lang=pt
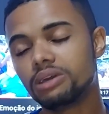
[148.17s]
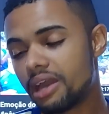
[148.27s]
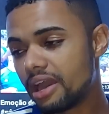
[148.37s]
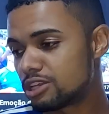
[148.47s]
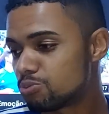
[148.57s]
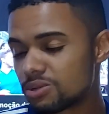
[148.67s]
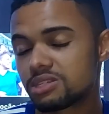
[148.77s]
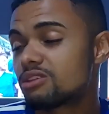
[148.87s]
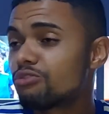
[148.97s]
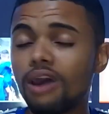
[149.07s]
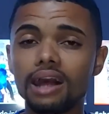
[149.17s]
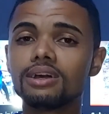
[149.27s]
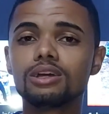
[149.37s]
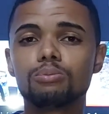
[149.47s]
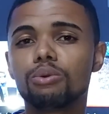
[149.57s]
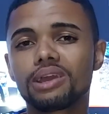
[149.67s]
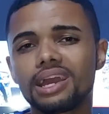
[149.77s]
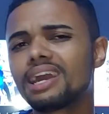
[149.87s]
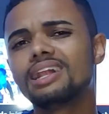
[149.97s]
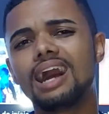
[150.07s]
É, tipo assim, falando por
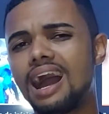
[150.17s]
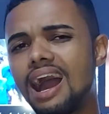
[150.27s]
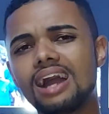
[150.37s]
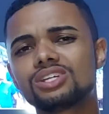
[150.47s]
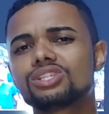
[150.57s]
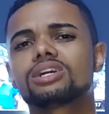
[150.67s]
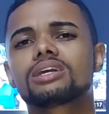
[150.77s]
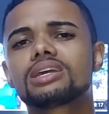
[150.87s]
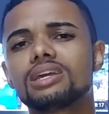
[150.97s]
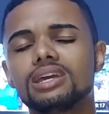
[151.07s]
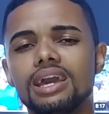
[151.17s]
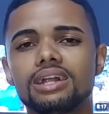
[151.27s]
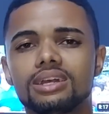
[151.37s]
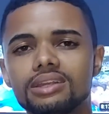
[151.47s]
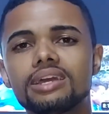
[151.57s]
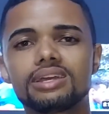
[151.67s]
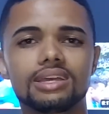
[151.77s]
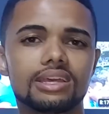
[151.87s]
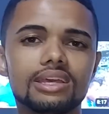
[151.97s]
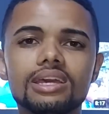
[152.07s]
que, que ela acha que ela tem
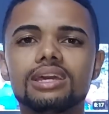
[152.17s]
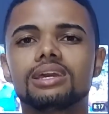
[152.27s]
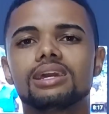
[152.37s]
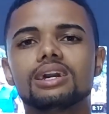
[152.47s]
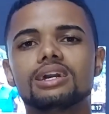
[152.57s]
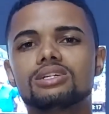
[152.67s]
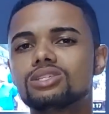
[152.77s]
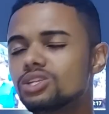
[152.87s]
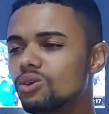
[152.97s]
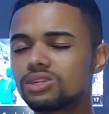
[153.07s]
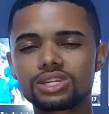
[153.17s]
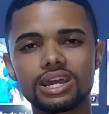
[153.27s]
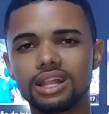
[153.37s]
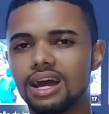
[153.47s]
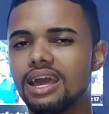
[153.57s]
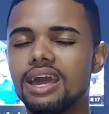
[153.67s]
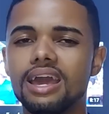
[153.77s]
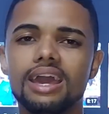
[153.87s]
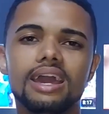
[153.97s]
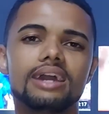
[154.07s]
que ir, de onde que ela
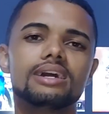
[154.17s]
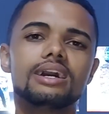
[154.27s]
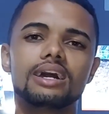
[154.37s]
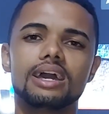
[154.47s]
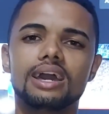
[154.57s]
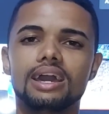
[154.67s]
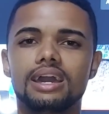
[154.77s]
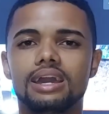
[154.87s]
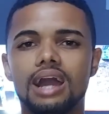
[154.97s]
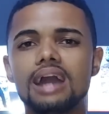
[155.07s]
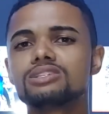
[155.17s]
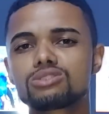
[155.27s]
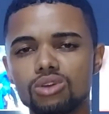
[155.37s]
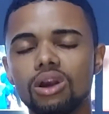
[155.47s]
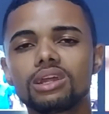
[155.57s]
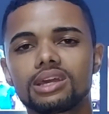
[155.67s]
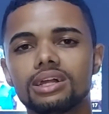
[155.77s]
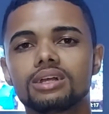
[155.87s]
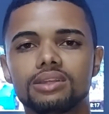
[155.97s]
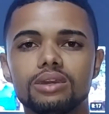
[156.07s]
é, é a história que
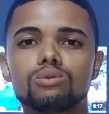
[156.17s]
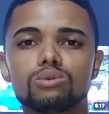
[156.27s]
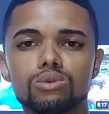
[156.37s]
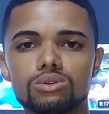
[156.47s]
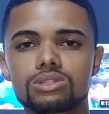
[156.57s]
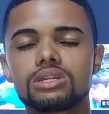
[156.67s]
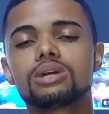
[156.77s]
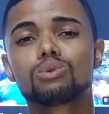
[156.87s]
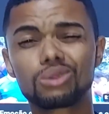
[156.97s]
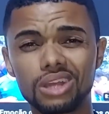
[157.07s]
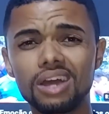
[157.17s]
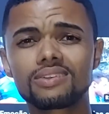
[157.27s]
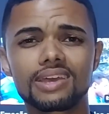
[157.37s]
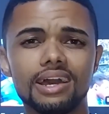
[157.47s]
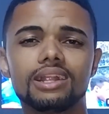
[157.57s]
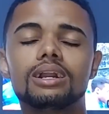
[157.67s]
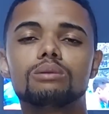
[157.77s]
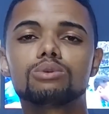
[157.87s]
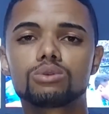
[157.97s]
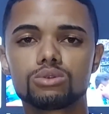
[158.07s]
ela tem com o Cruzeiro, tanto que ela
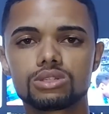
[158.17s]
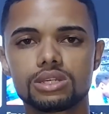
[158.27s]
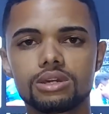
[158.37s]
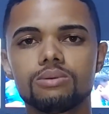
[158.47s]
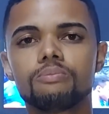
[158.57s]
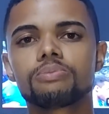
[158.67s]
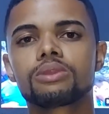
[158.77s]
ama o Cruzeiro.